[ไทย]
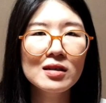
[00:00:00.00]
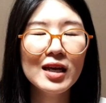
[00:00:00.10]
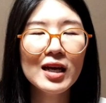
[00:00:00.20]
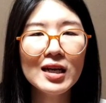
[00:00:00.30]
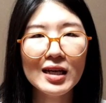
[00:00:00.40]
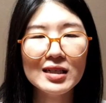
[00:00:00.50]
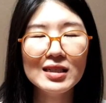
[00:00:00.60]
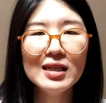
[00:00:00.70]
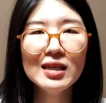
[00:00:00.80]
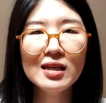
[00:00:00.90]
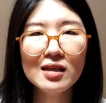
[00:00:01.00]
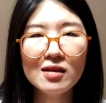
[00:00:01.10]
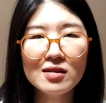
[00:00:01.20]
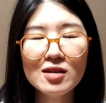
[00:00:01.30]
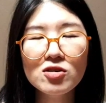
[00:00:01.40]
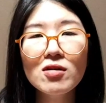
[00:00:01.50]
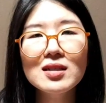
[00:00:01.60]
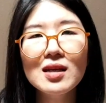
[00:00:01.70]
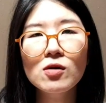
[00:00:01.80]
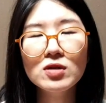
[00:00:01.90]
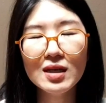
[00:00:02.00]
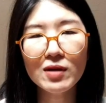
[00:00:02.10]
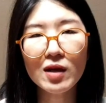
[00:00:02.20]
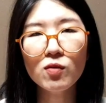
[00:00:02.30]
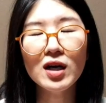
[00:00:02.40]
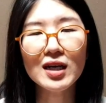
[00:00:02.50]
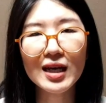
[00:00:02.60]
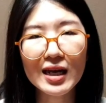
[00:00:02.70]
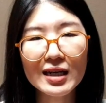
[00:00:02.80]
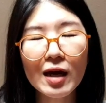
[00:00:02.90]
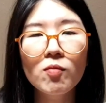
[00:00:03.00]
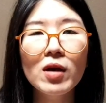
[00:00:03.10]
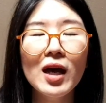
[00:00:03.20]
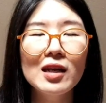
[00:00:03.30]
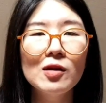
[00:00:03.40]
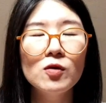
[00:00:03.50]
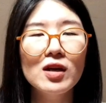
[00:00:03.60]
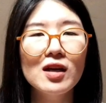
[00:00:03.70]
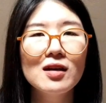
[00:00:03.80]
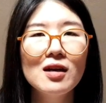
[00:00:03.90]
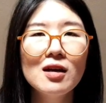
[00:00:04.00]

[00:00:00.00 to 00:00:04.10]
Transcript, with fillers: ในขณะที่ Central Executive Network กำลังทำงานอยู่เนี่ย